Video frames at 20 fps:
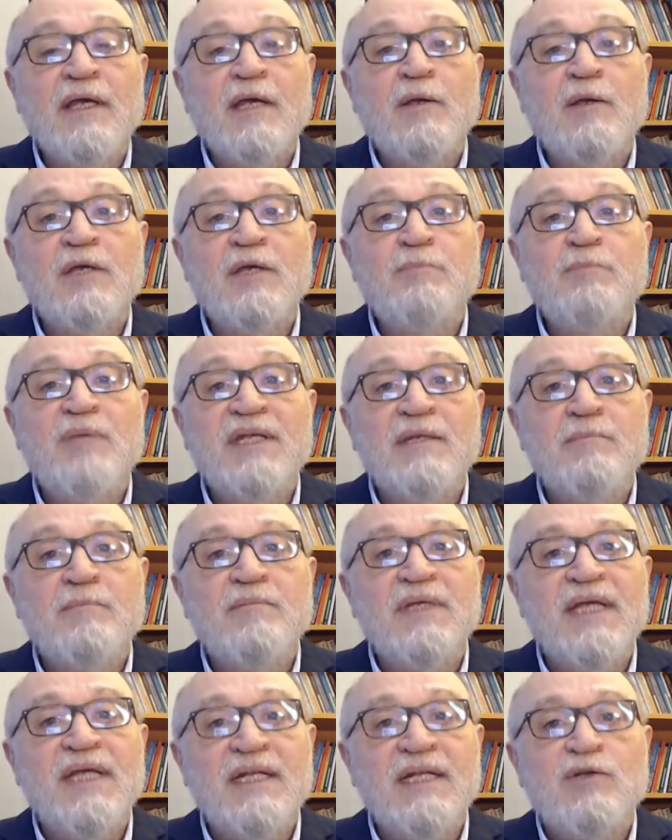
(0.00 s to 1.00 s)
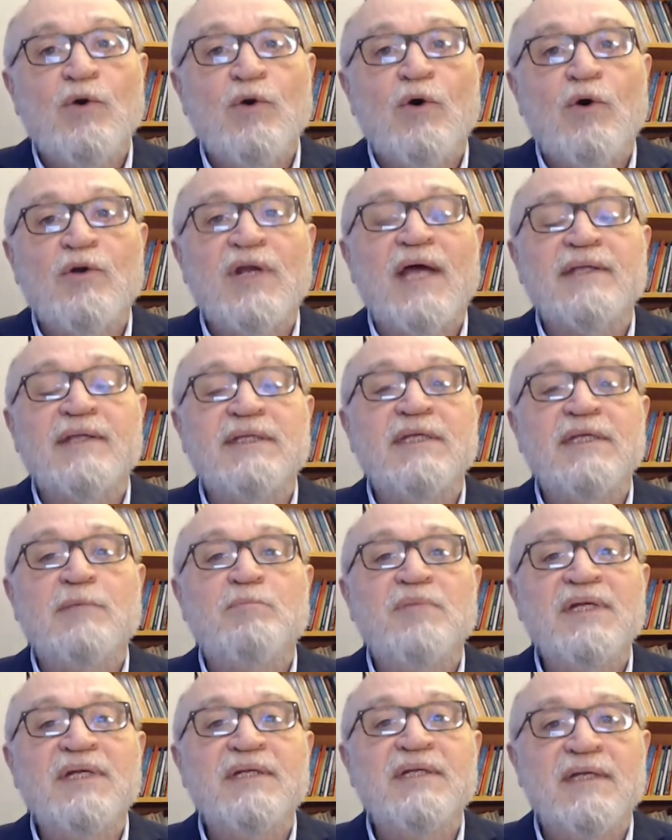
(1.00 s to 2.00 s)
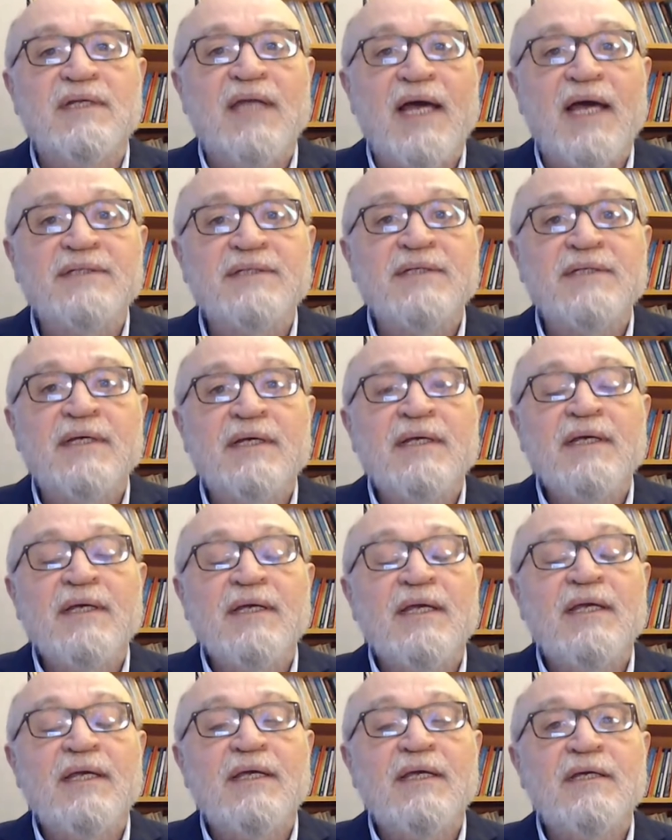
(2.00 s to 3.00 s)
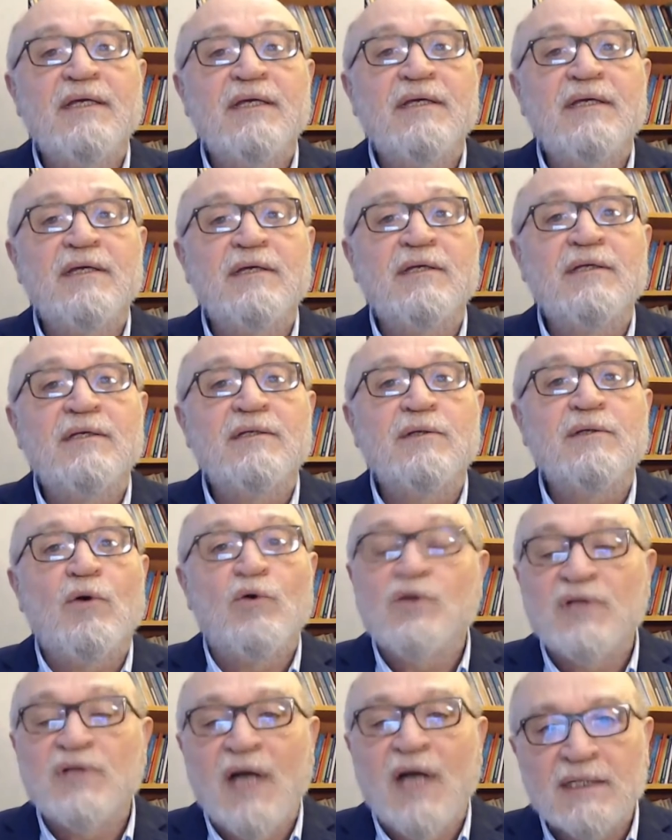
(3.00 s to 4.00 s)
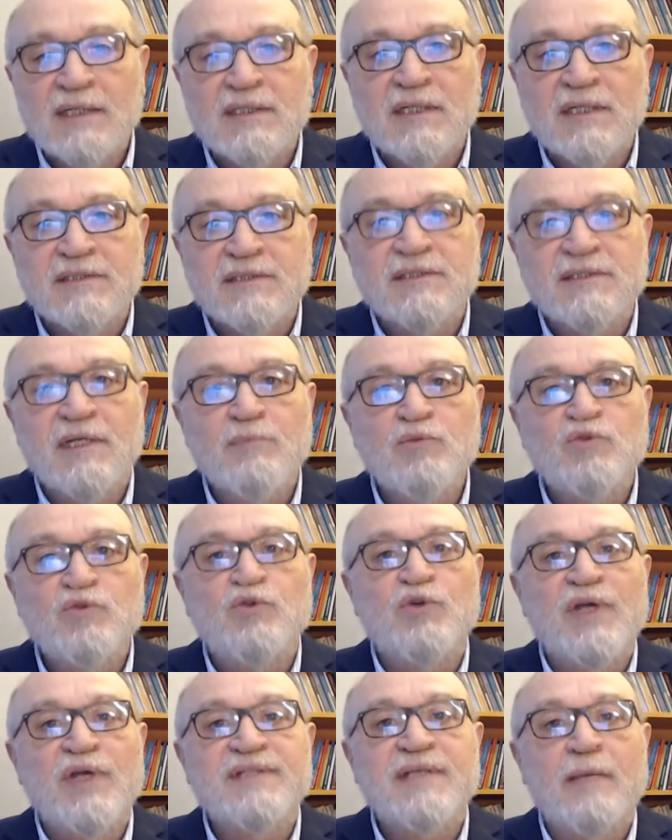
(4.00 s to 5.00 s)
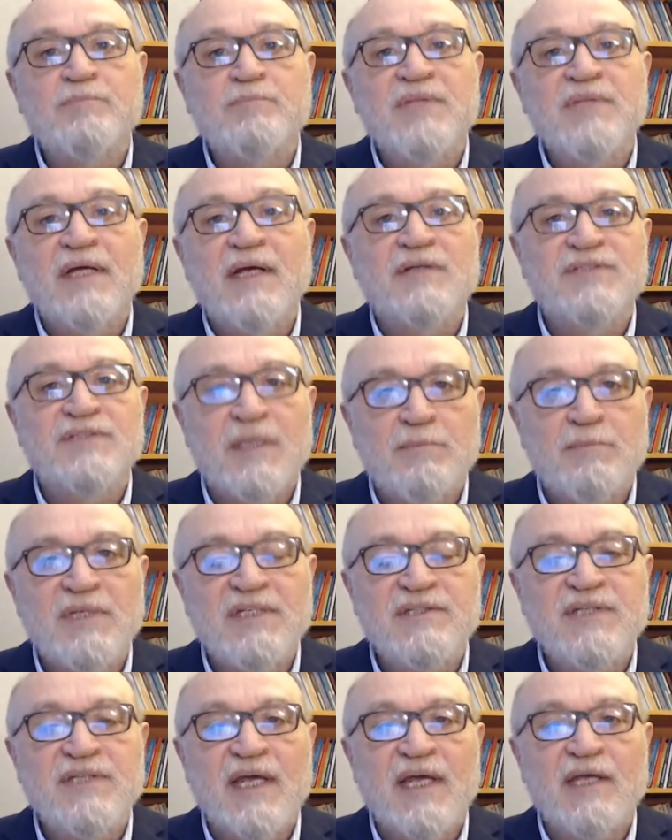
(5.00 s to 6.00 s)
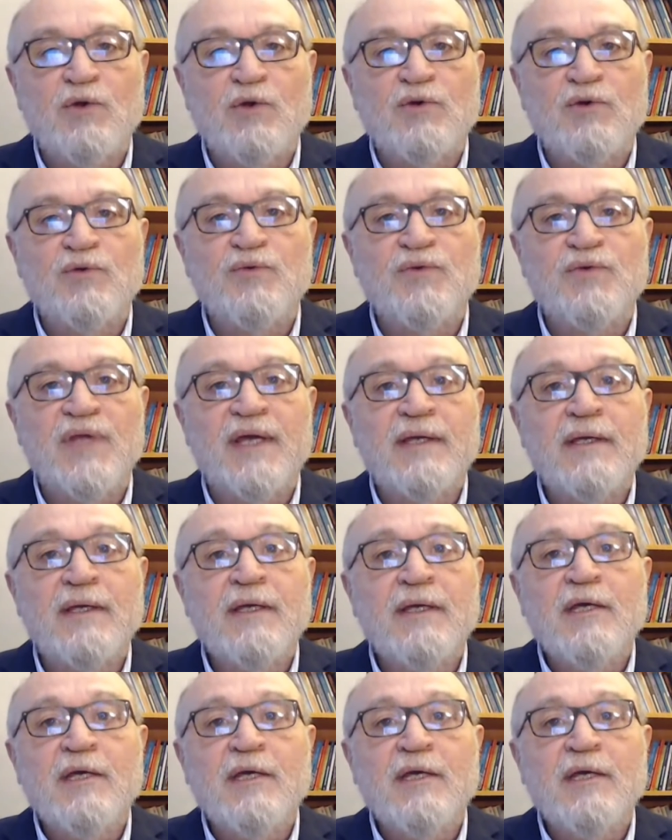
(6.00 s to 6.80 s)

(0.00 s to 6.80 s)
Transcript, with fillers: E, benim ilk öğrendiğim bilgiler e, oligarkların da bu tür hesaplar açabileceği yönünde.